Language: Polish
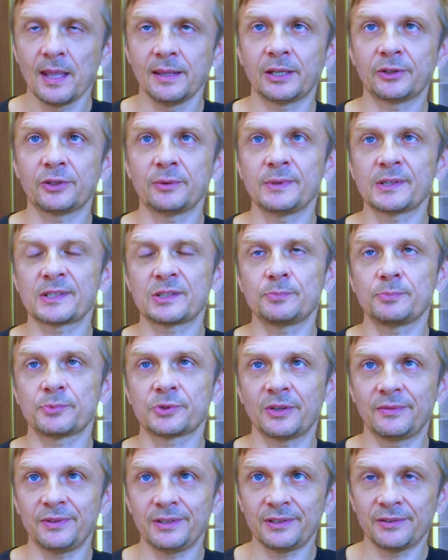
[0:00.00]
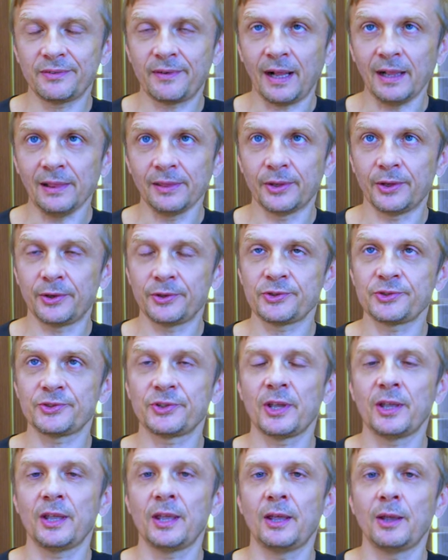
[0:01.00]
Natomiast przewidywalność
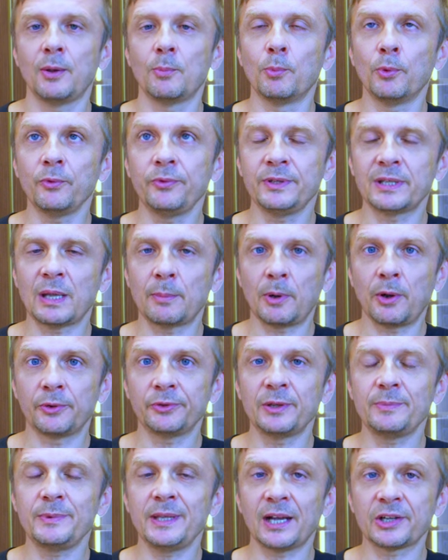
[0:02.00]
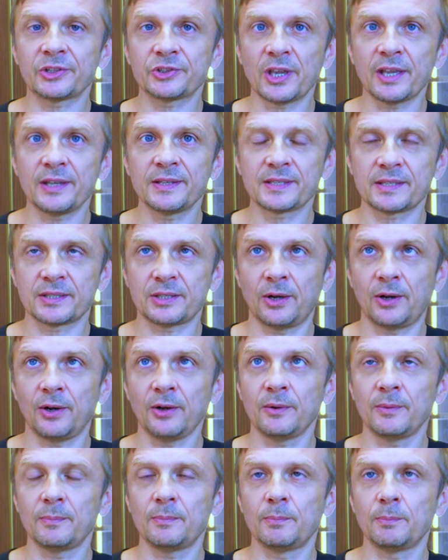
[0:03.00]
mówi nam o tym, jak
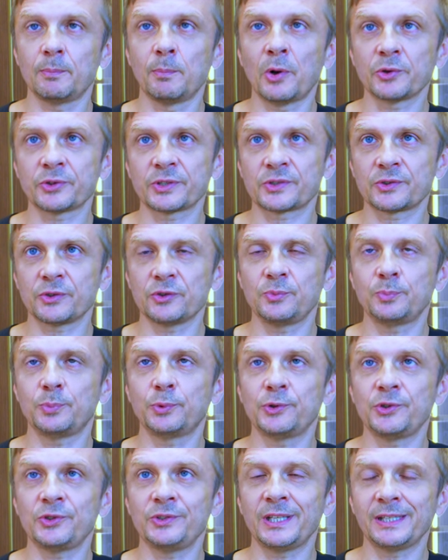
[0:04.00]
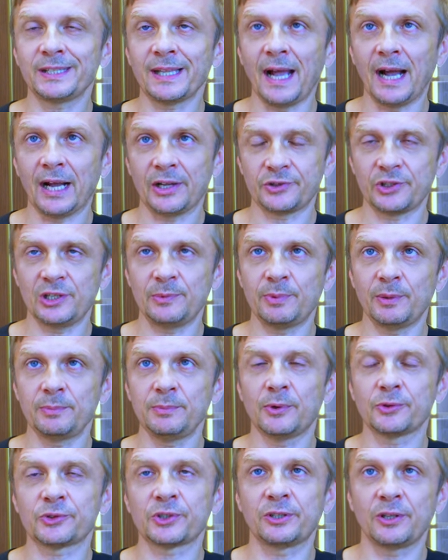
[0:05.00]
często może coś pójść nie tak. Czyli
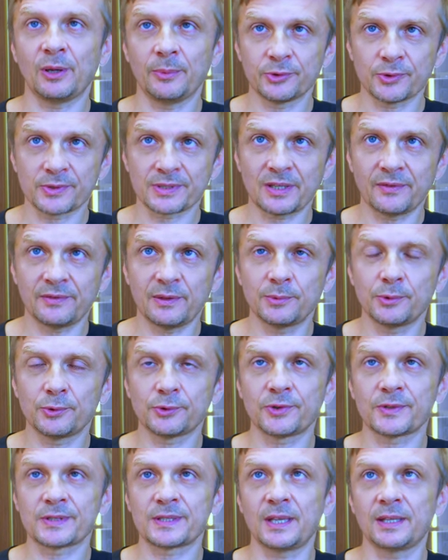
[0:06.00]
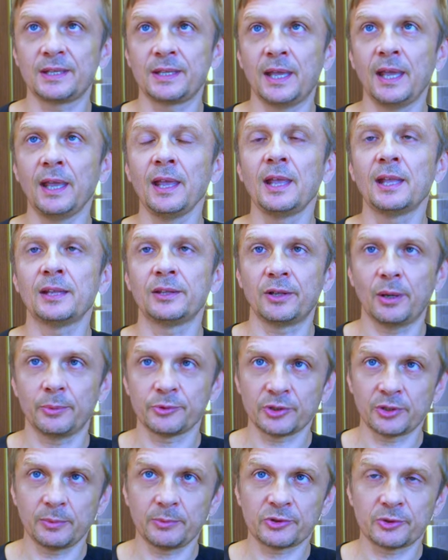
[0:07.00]
pomimo, że dobrze ustawimy urządzenie,
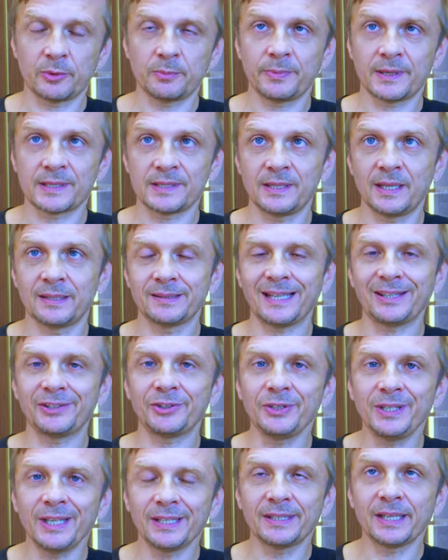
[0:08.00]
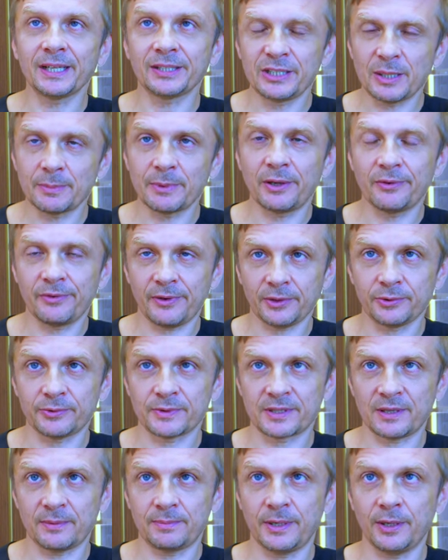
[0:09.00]
dobrze dobierzemy pacjenta, to jednak nie ma
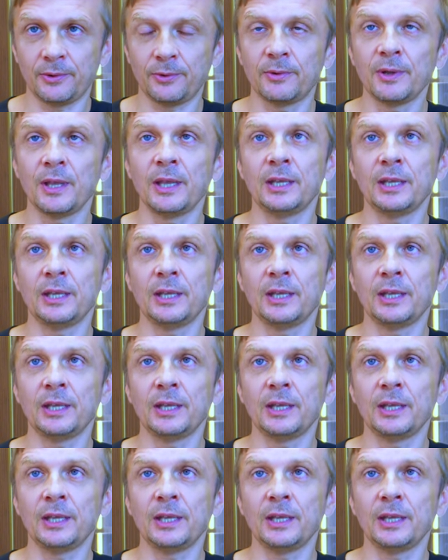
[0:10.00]
efektu zabiegu.